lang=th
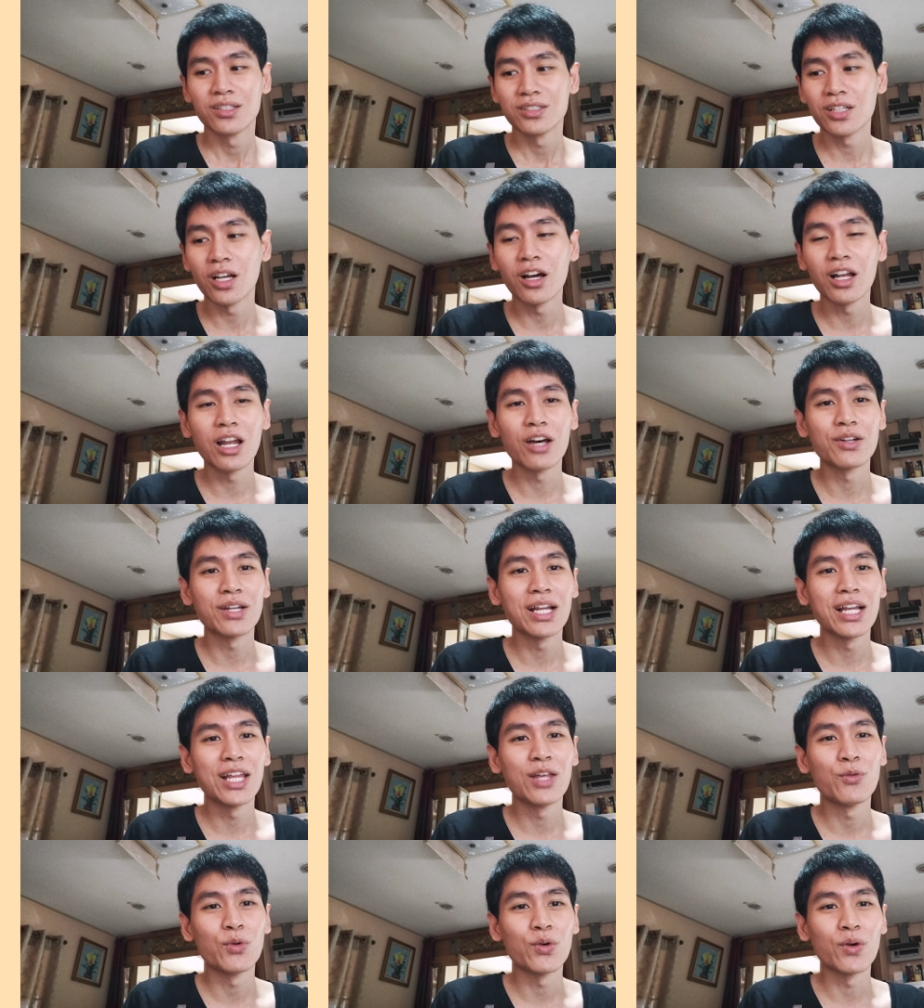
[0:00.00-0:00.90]
ช่างเราได้
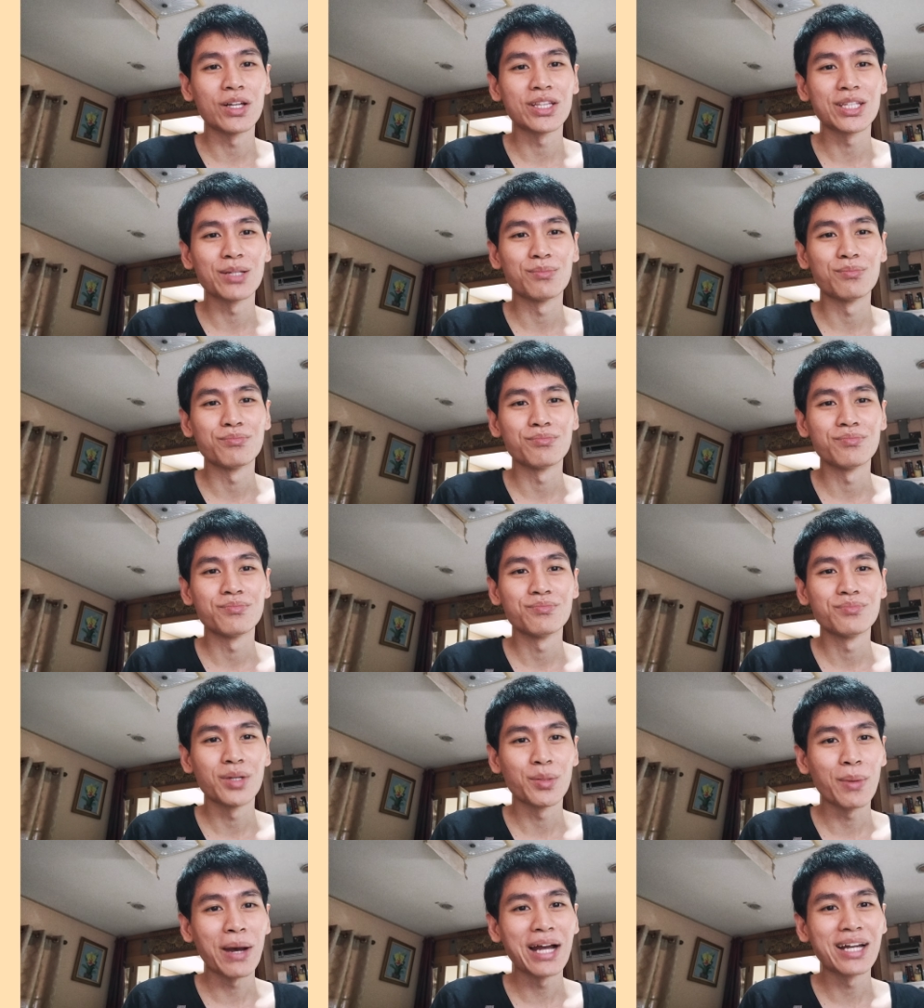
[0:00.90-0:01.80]
รีวิวไอติม
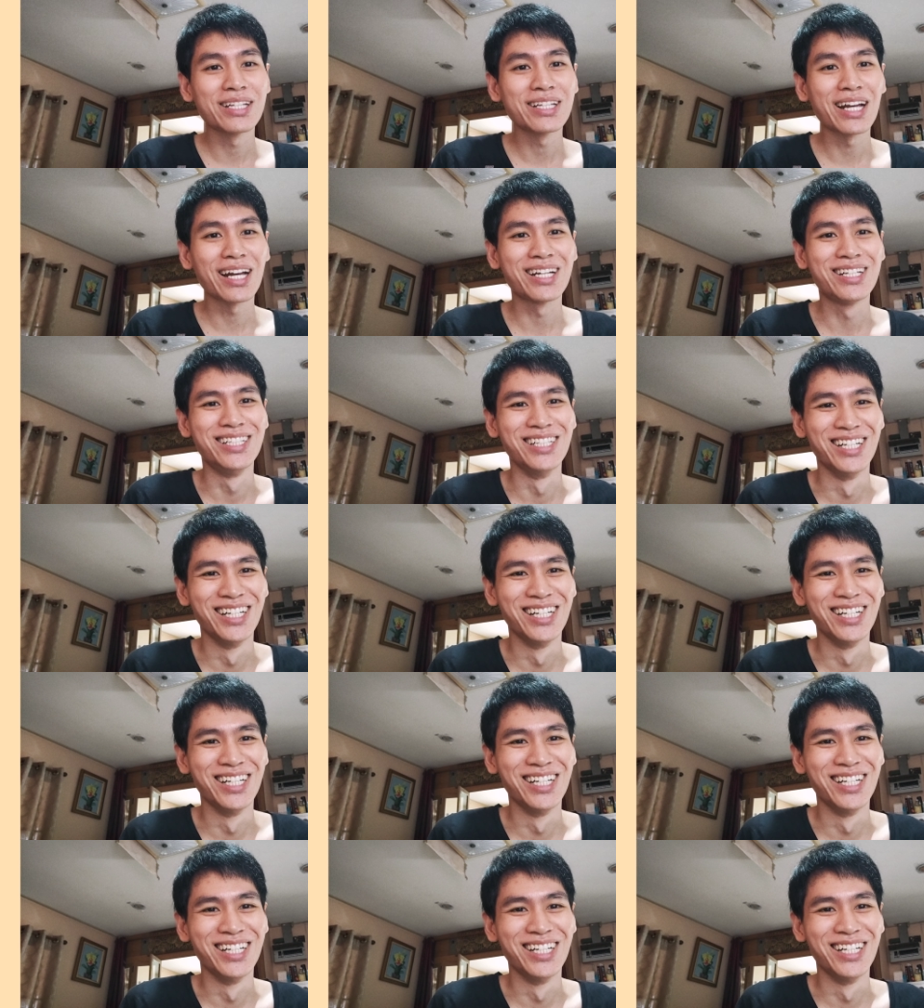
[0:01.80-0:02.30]
ไปบ้างหรือยัง